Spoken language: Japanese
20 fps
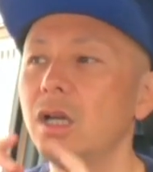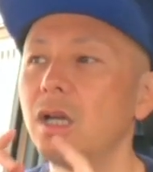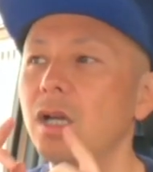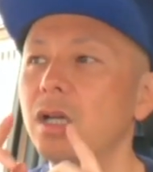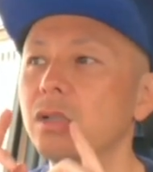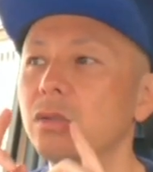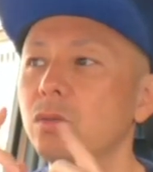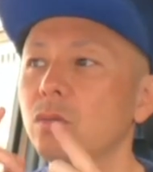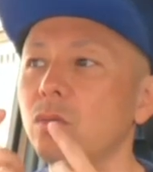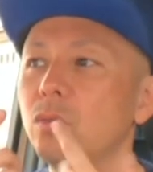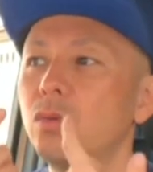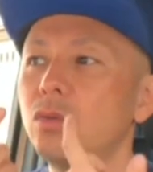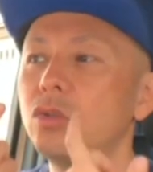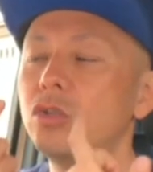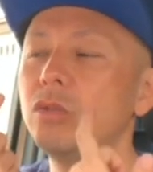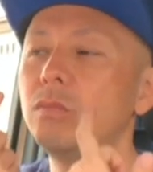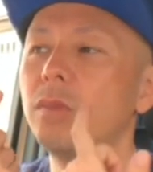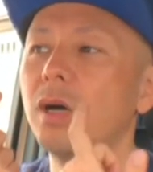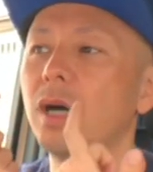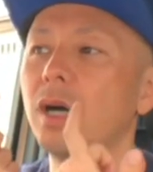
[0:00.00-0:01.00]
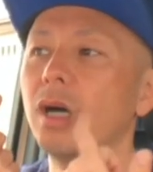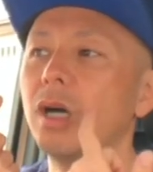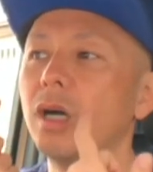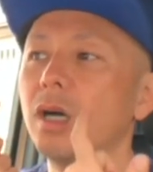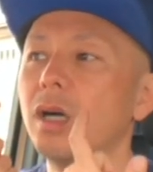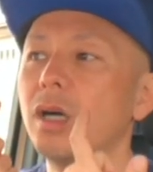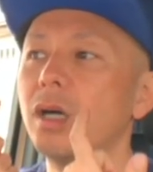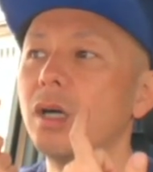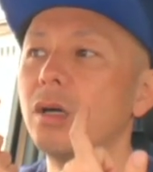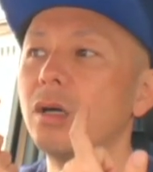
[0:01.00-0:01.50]
あの奥
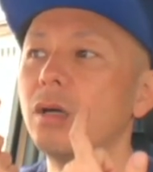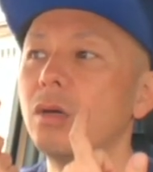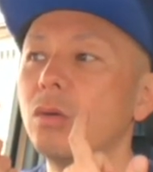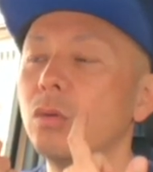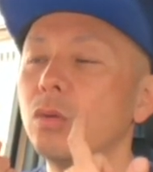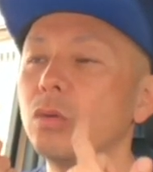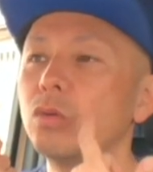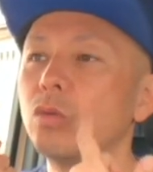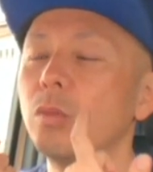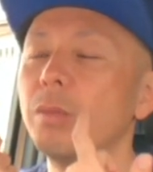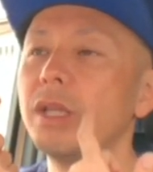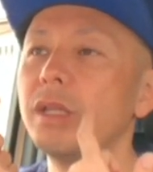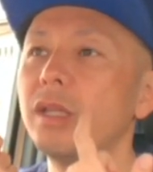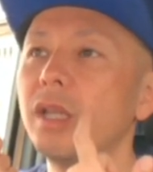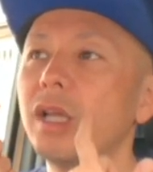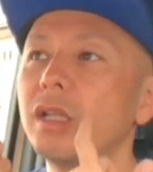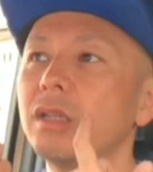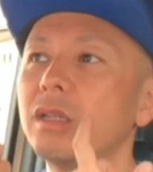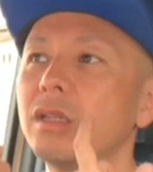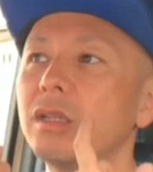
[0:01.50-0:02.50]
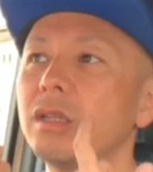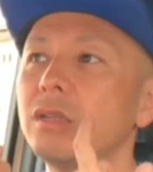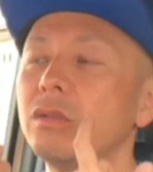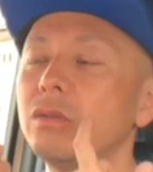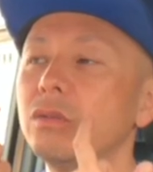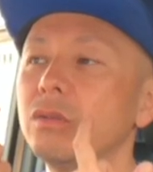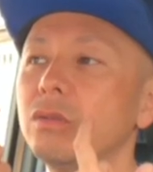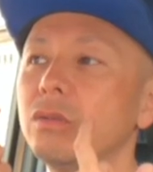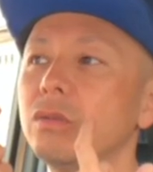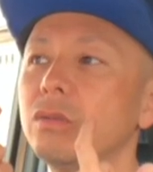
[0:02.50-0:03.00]
歯を止めてあ
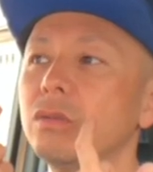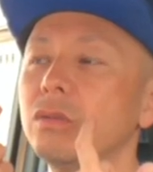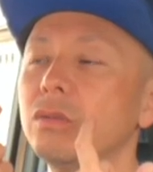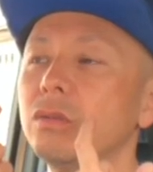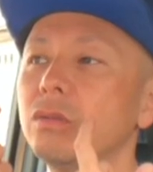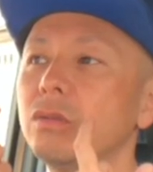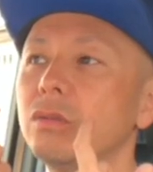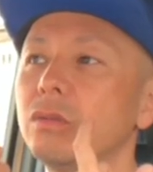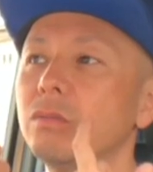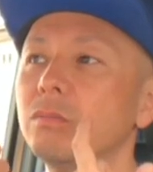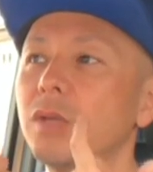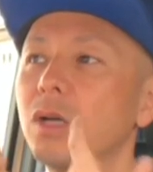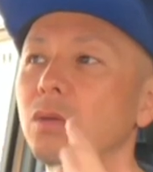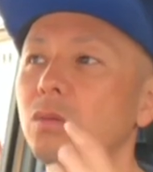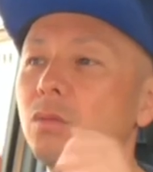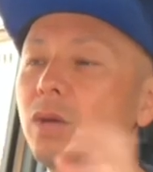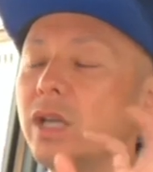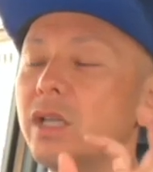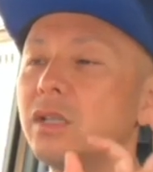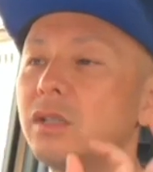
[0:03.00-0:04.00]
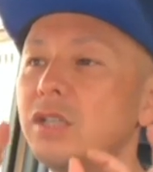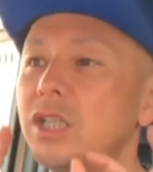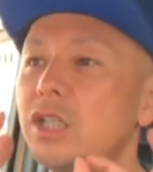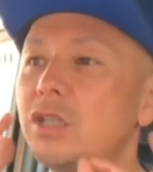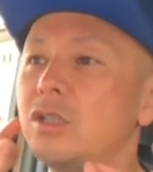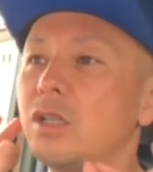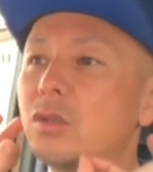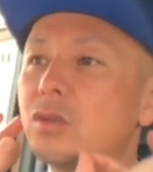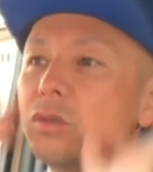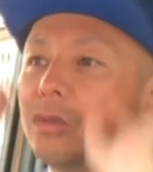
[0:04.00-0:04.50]
る、まあ、
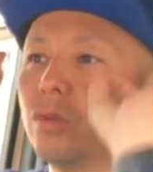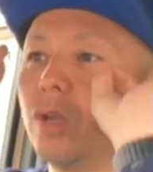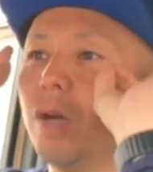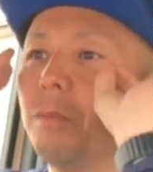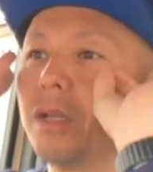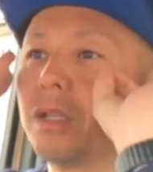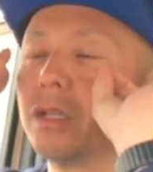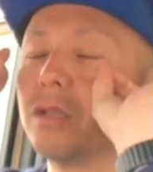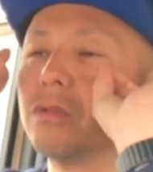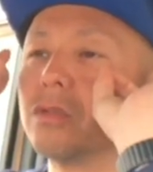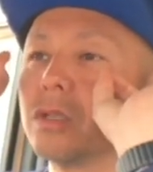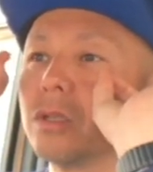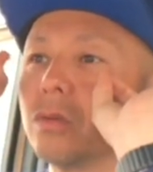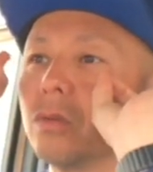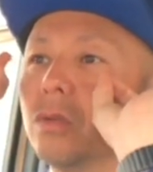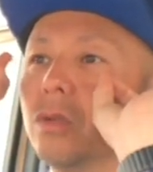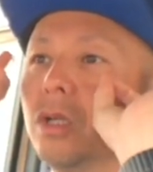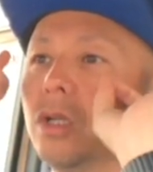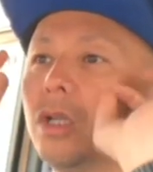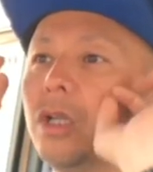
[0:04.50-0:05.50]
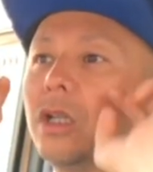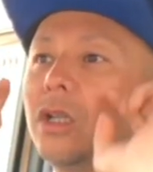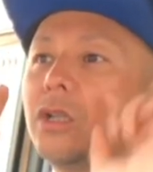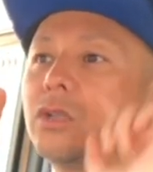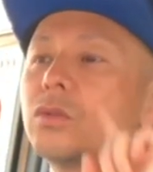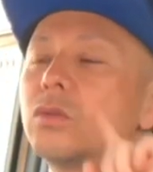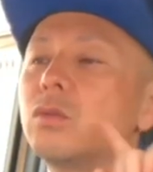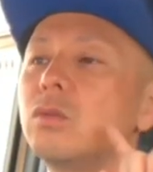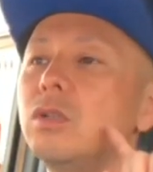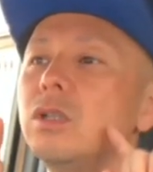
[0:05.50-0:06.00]
ワイリングがぐっとはまってるんですけど、
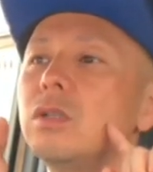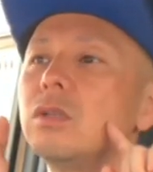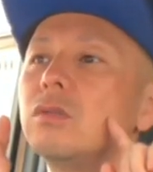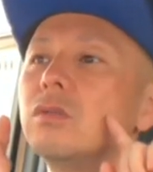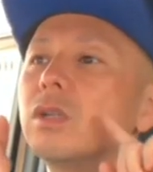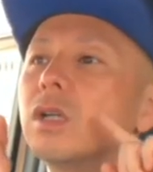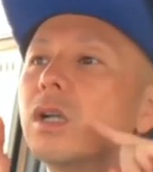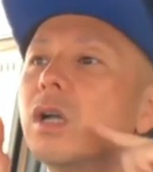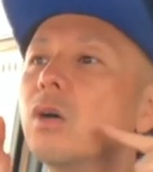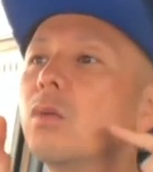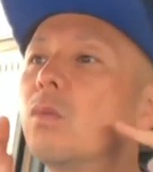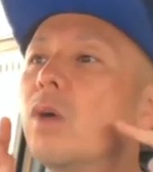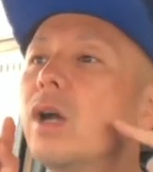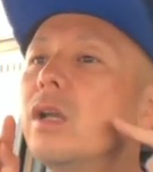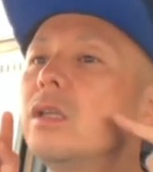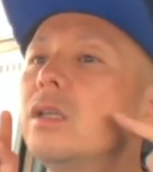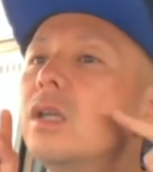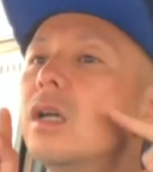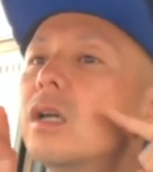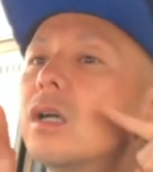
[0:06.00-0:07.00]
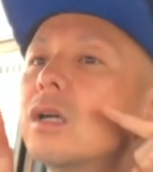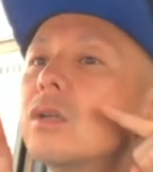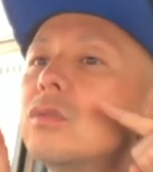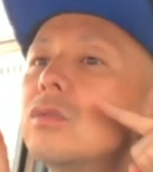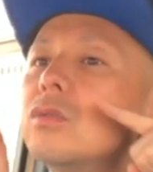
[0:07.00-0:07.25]
そのリングからワイヤーが